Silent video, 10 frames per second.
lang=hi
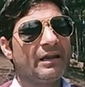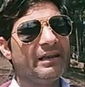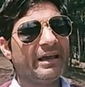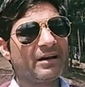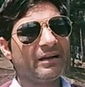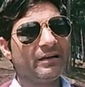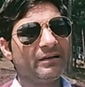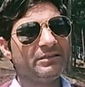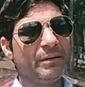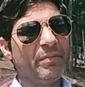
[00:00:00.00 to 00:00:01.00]
लेकिन
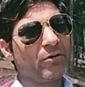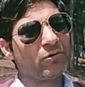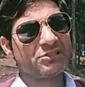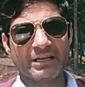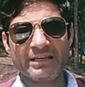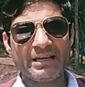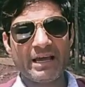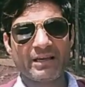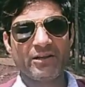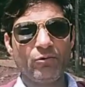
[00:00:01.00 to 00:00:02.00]
ये बिल्कुल सही
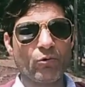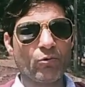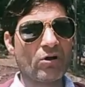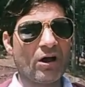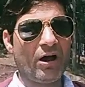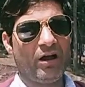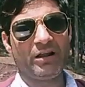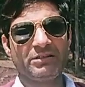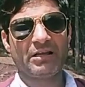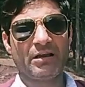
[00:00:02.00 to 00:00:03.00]
है कि लोगों का
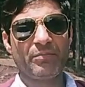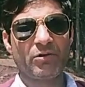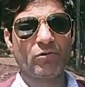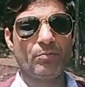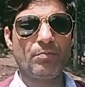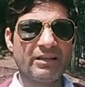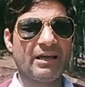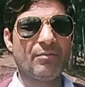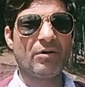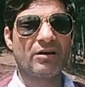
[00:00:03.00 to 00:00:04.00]
आना जाना बिल्कुल बंद
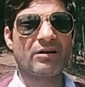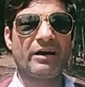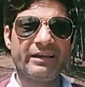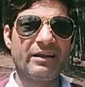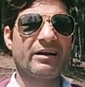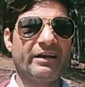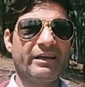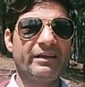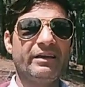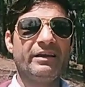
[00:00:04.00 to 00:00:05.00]
है मगर कहीं ना
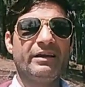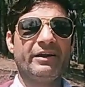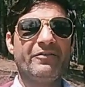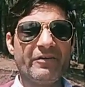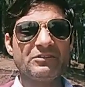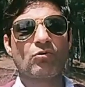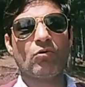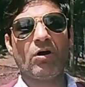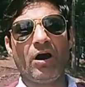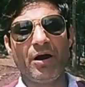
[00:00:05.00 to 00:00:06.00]
कहीं डिफेंस
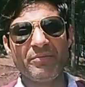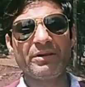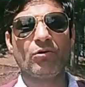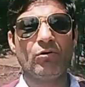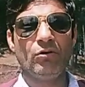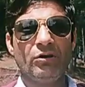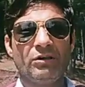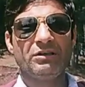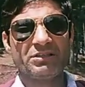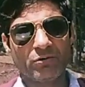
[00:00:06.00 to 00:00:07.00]
को आर्मी को
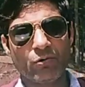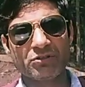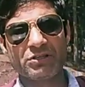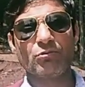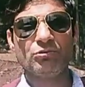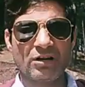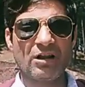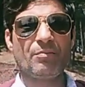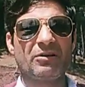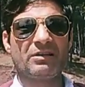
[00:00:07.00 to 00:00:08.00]
इसी रोड से
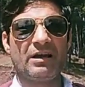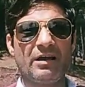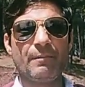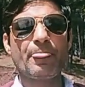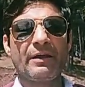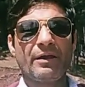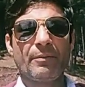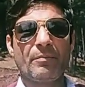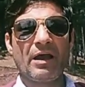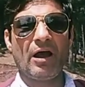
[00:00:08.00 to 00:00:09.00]
गुजरना पड़ता है
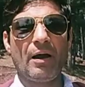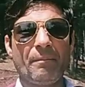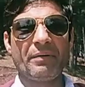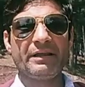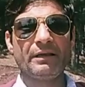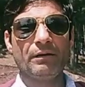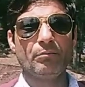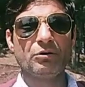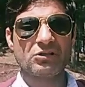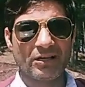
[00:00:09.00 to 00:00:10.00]
मैं अपनी
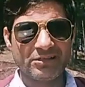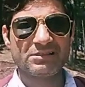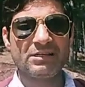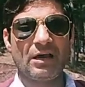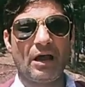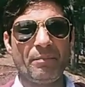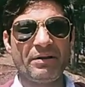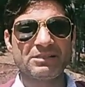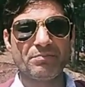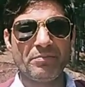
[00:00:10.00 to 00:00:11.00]
वसादत से
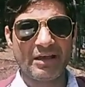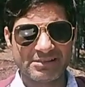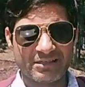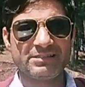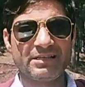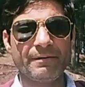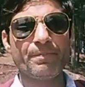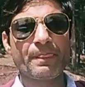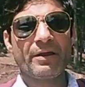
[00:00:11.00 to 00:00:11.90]
अपने इस मैसेज से